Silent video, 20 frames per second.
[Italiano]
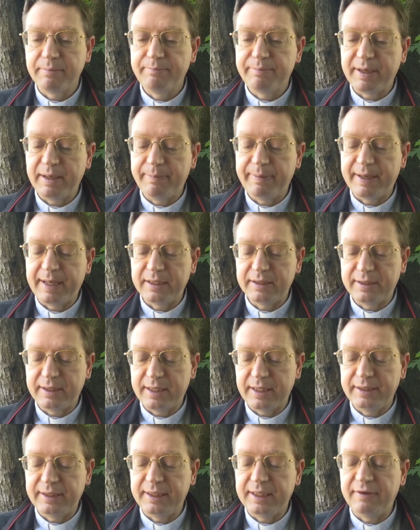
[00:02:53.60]
preparata
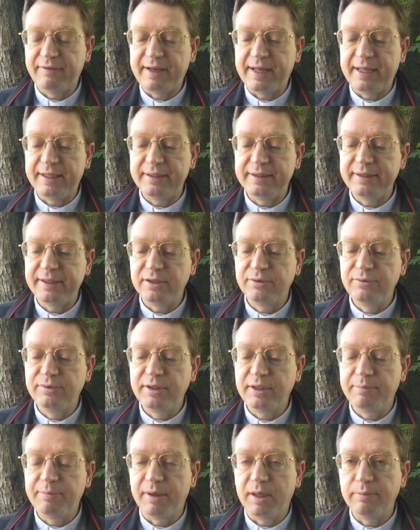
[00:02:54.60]
da te davanti a
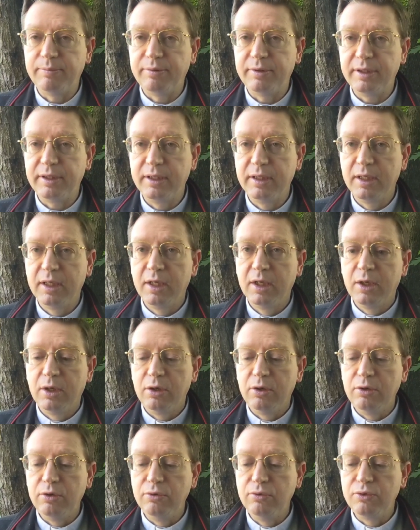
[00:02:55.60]
tutti i popoli,
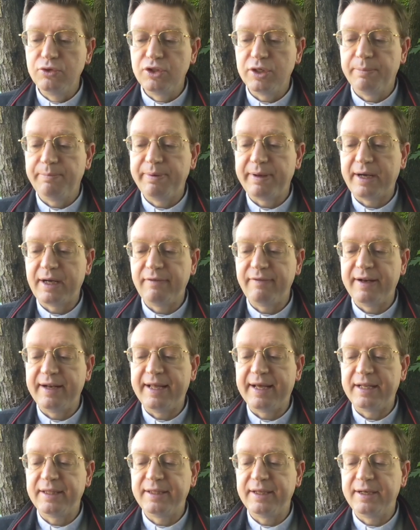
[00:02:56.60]
luce per
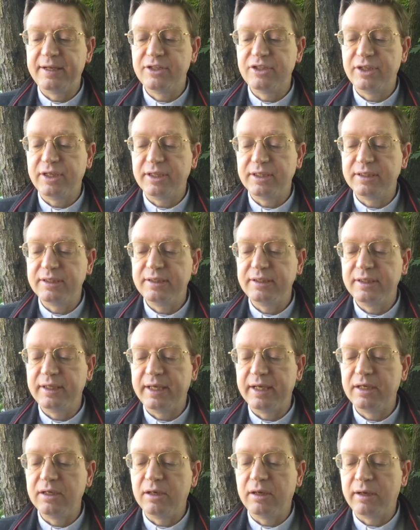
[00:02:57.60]
rivelarti alle genti
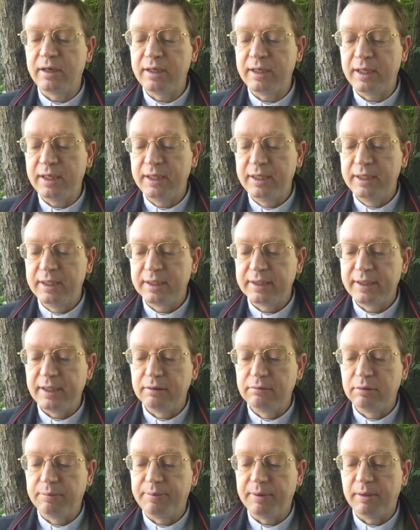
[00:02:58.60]
e gloria del
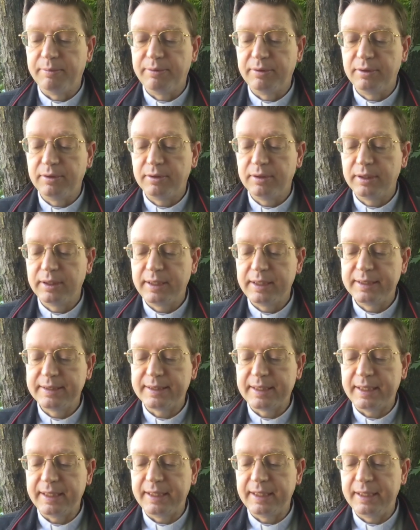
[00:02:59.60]
tuo popolo
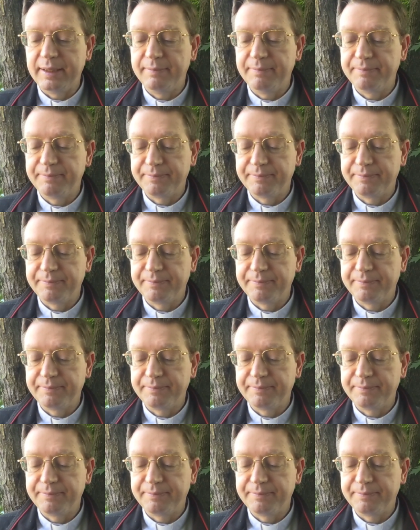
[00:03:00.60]
Israele.